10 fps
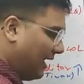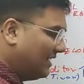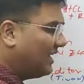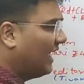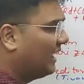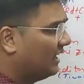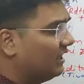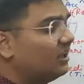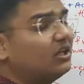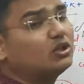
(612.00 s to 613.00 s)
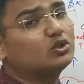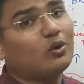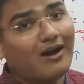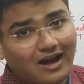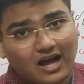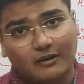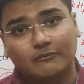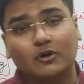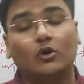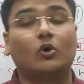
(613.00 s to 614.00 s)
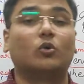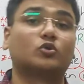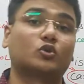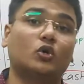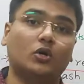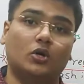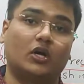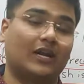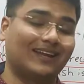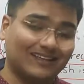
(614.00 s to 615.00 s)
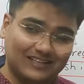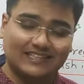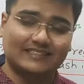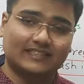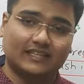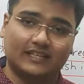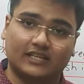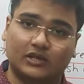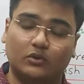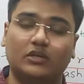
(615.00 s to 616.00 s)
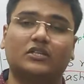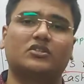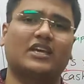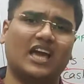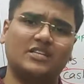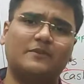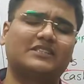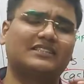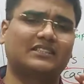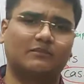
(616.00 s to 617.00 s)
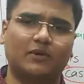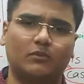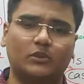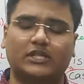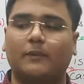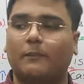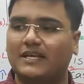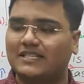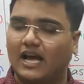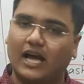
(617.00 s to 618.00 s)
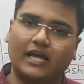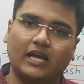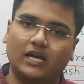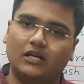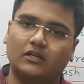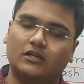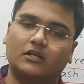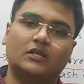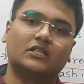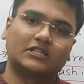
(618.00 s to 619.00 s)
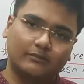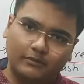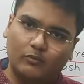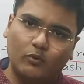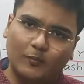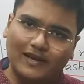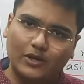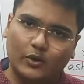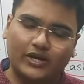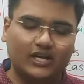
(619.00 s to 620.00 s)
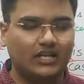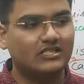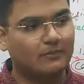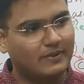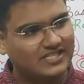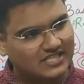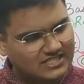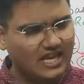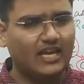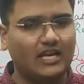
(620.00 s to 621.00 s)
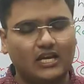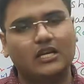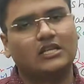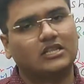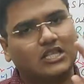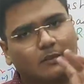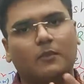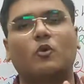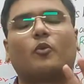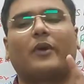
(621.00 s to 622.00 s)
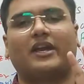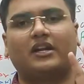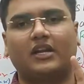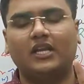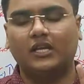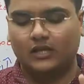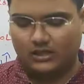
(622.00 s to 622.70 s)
बाहर जाएगा तो आप उसको रिकग्नाइज करेंगे ओके सो कैश बेसिस सिंपल बोलता है पैसा आएगा तभी बुक में लिखो एंट्री जब पैसा जाएगा तभी बुक में एंट्री